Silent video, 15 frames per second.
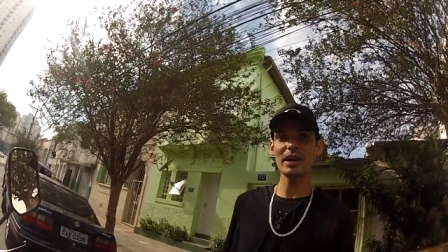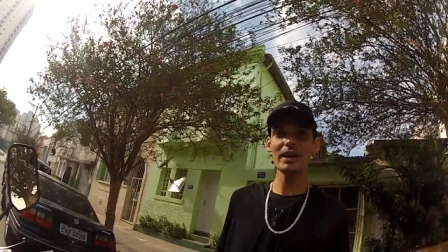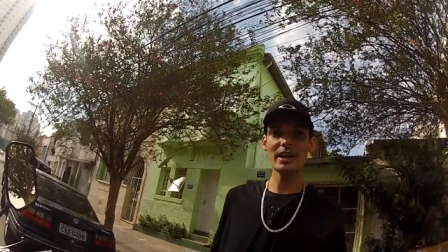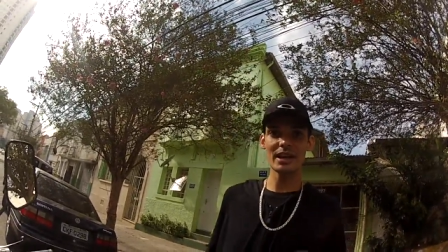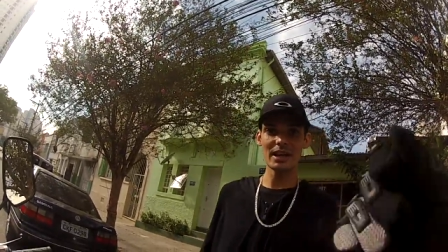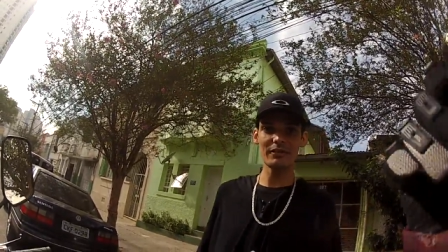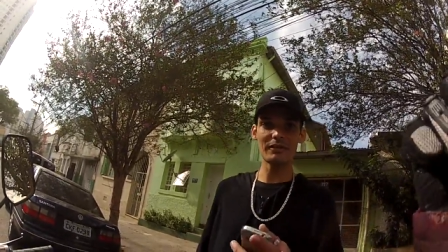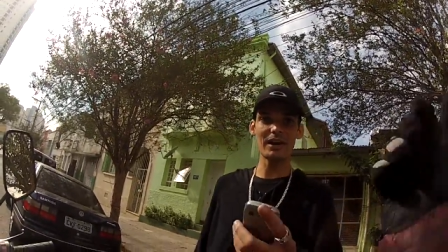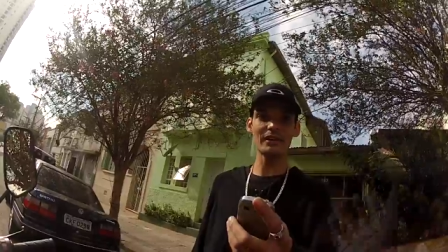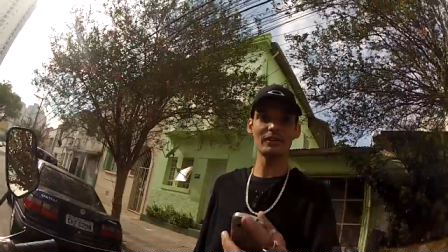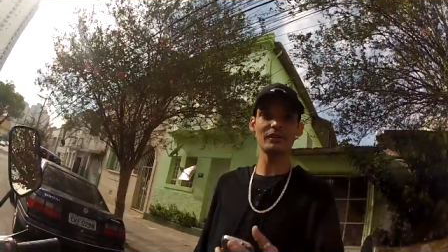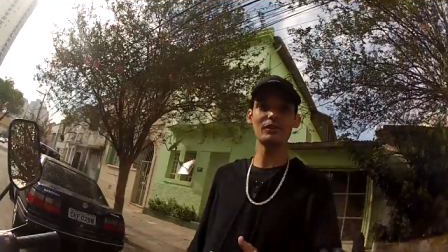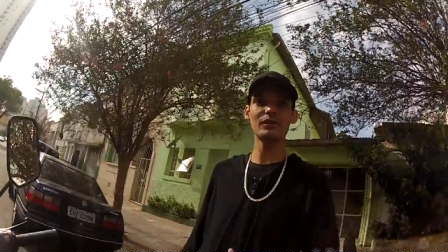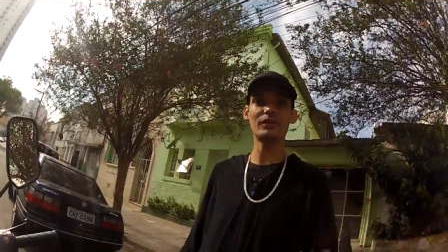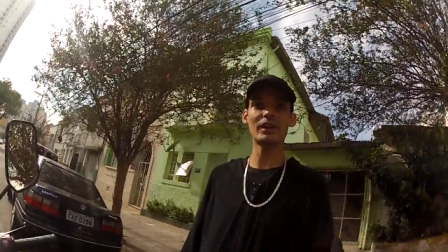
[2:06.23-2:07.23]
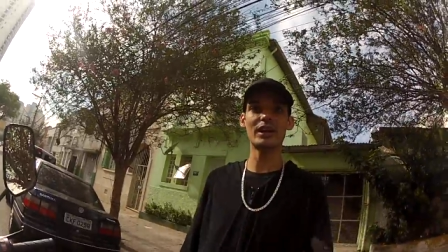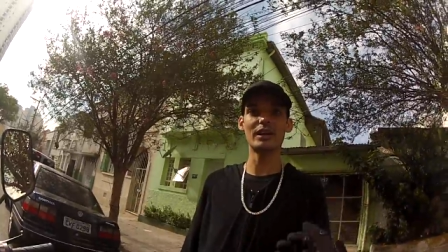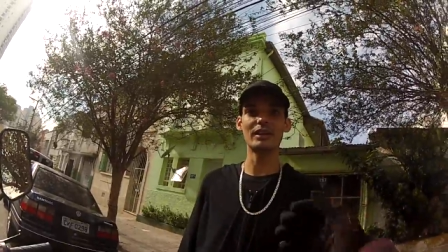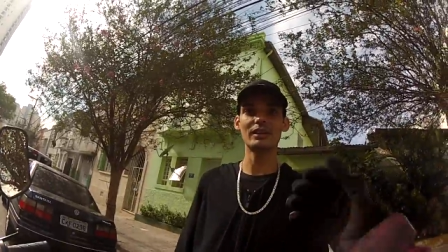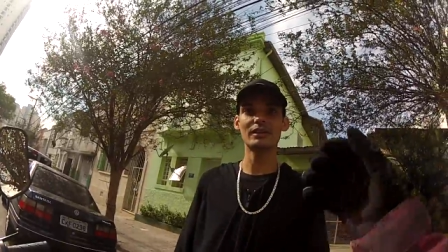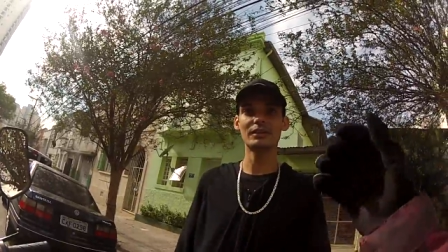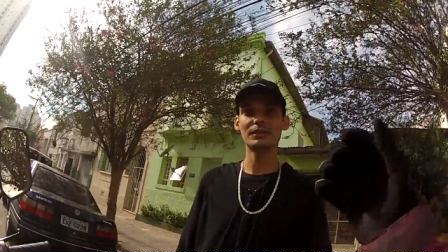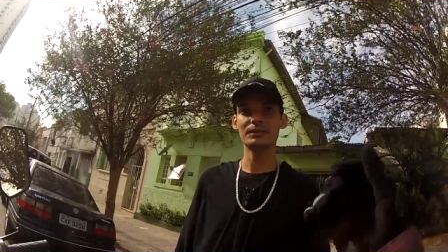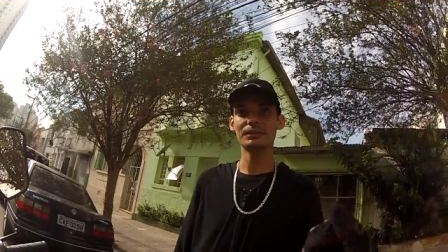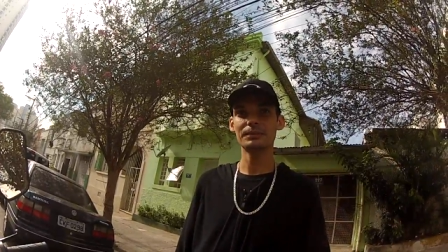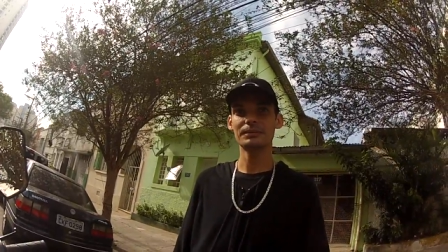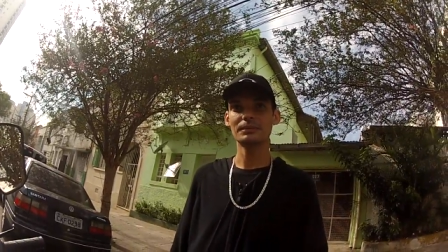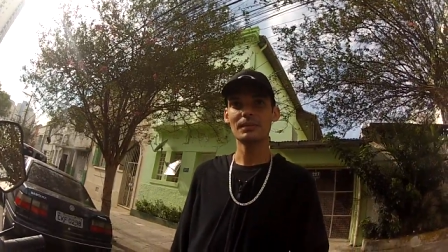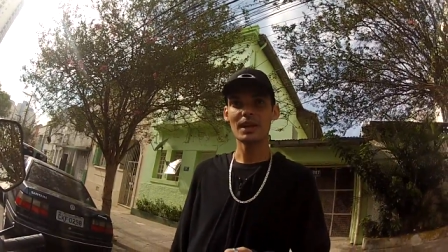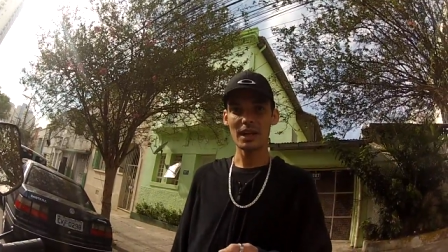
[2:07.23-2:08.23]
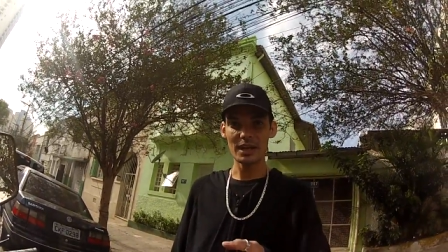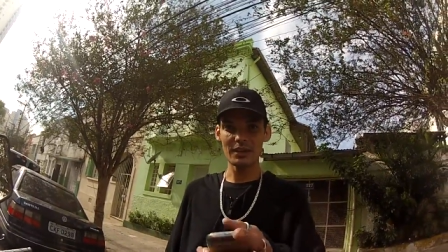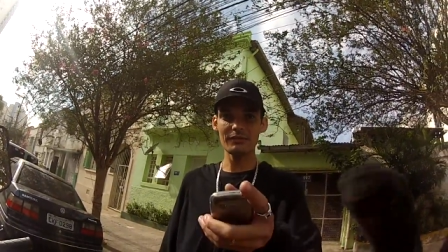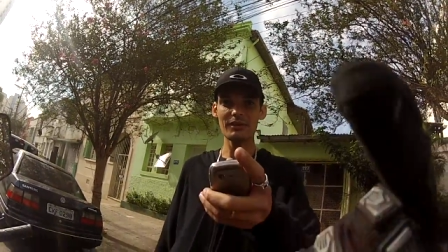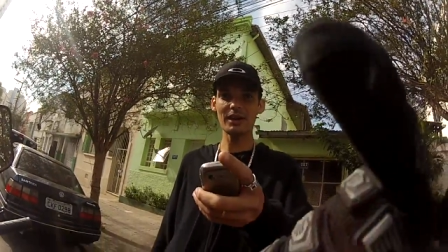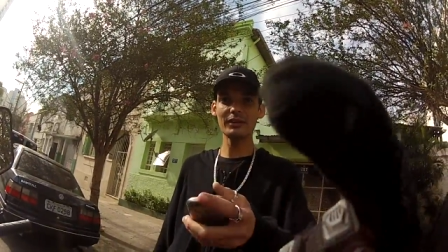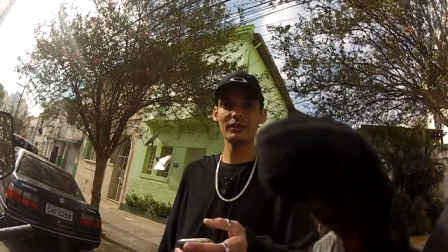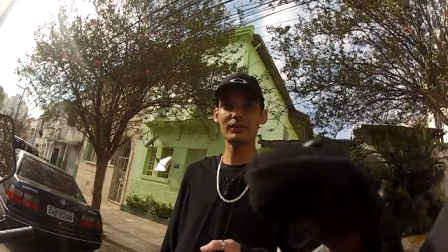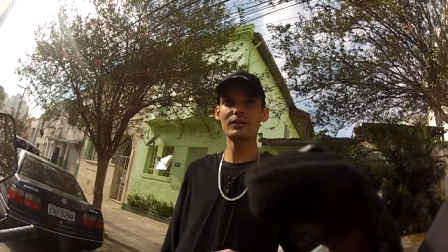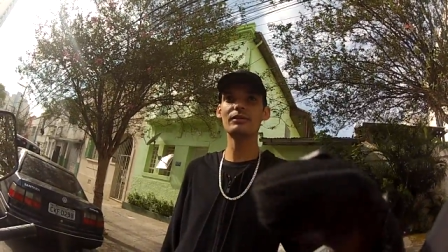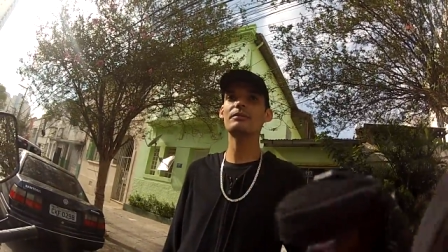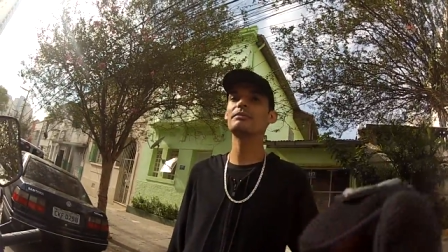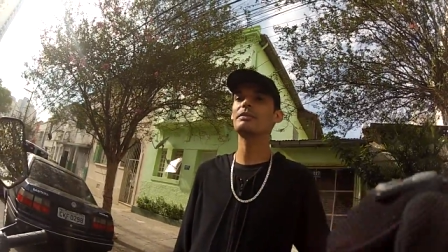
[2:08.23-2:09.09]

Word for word: só que a outra, hã? É melhor, não é?